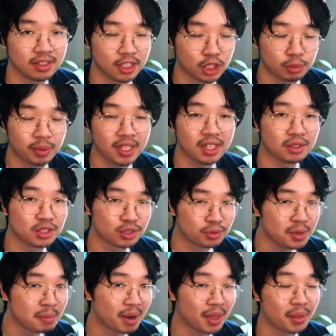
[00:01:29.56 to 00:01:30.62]
Ich spiele und
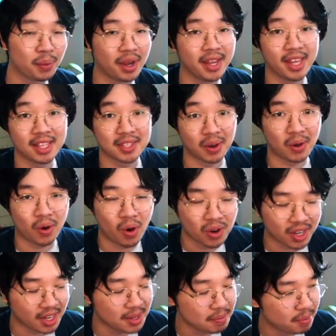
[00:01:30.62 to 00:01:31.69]
streame, by the way, jetzt auch
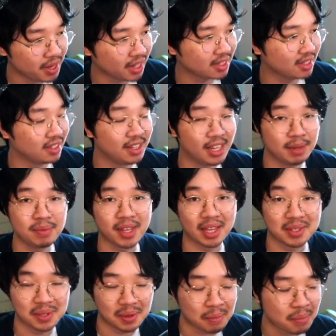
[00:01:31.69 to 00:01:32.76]
Honkai Impact neben
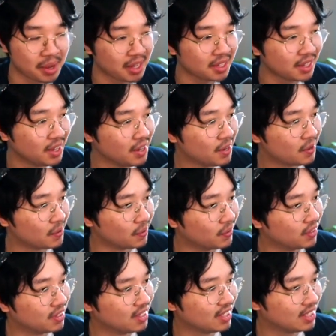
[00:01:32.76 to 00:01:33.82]
Genshin Impact.
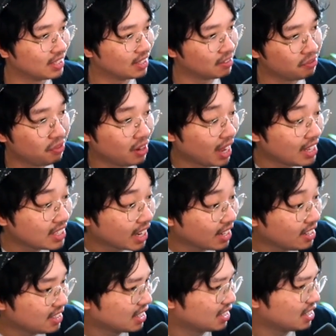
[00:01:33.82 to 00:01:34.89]
Und äh, vielleicht
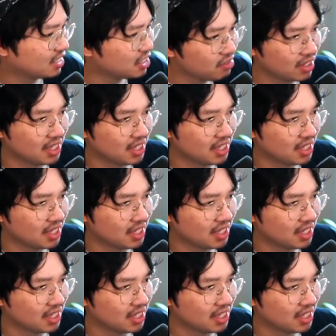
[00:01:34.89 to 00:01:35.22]
kann ich ja da irgendwas